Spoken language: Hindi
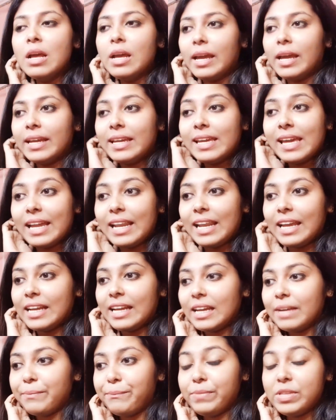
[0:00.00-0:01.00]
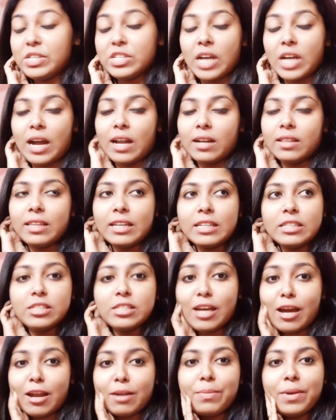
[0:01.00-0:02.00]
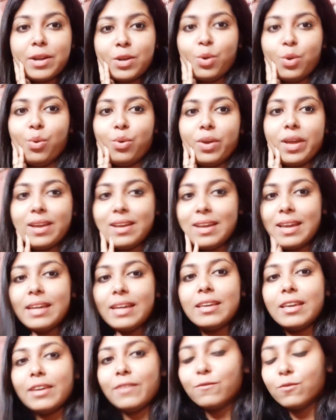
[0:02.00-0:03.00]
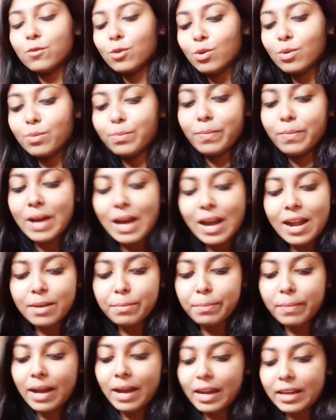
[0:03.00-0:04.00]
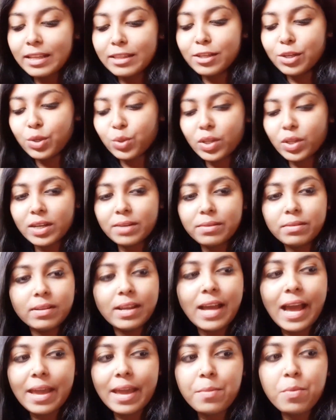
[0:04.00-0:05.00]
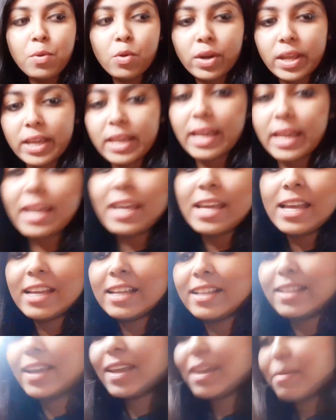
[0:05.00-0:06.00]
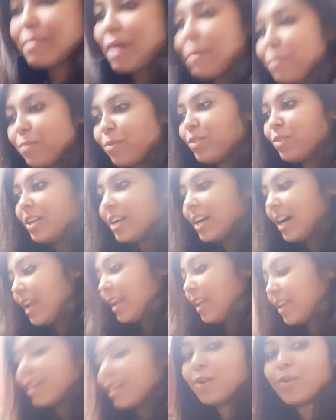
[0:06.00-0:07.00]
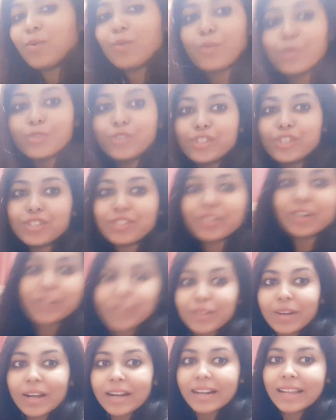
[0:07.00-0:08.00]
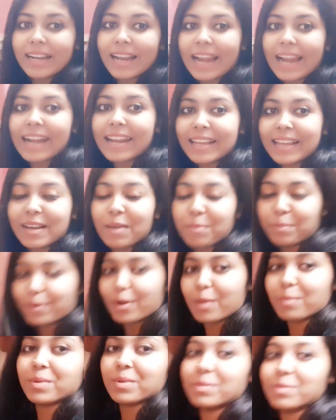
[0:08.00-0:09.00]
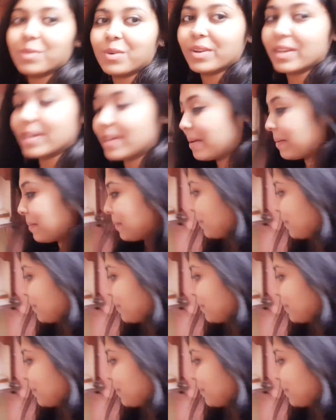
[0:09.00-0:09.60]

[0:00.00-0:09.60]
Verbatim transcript: ये लेके चार तीन चार बार हो गई है कि वो बार बार इधर उधर गायब हो रही है देखिए मैं आपको दिखाने की कोशिश करती अरे लाइटिंग का प्रॉब्लम हो रही है